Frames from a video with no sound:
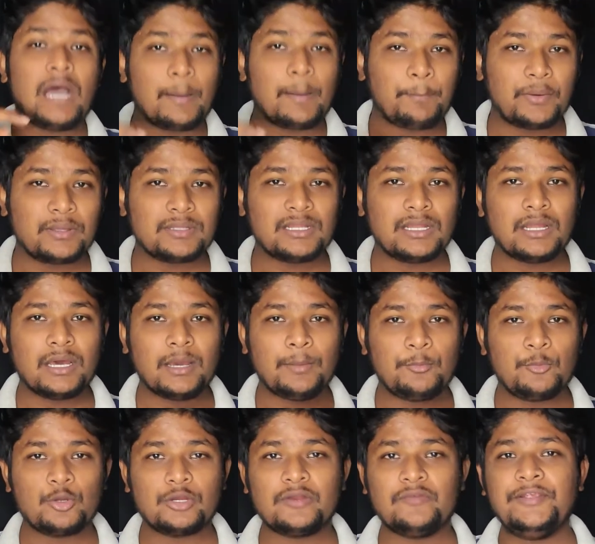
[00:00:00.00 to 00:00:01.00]
அப்போ தான் நான்
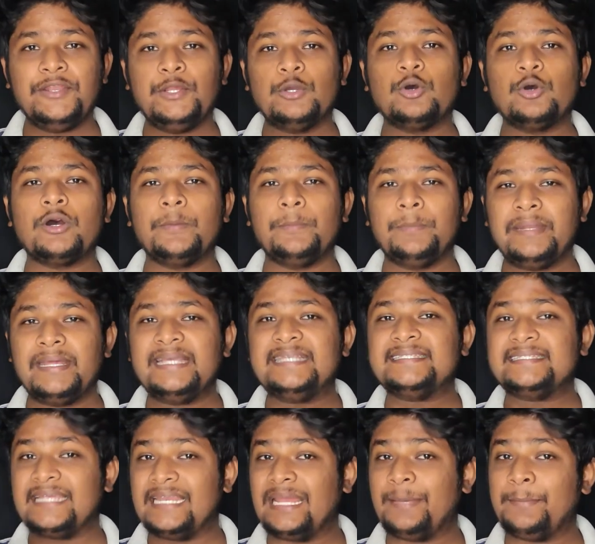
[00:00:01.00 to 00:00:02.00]
போடுற வீடியோ
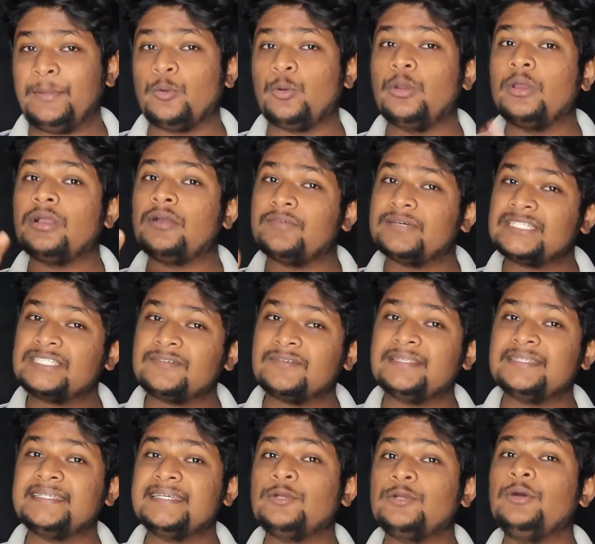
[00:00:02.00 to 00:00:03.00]
அப்டேட்ஸ் எல்லாமே உங்களுக்கு ஃபஸ்ட்டு
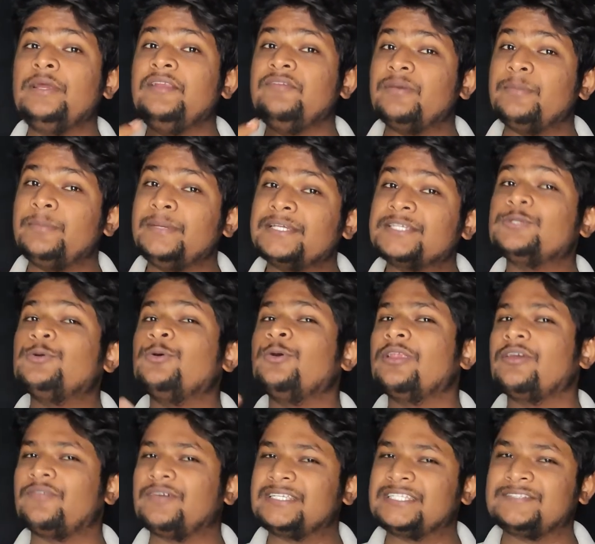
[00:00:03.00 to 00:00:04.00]
வந்து சேரும் இன்ஃபர்மேஷனும்
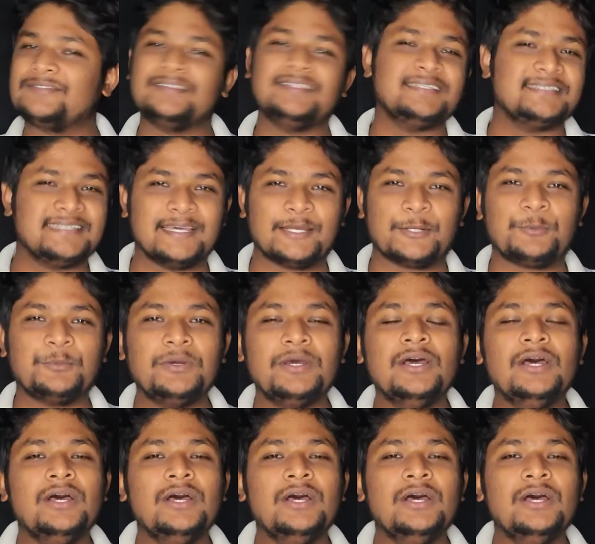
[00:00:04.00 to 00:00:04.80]
உங்களுக்கு ஃபஸ்ட்டு வந்து சேரும்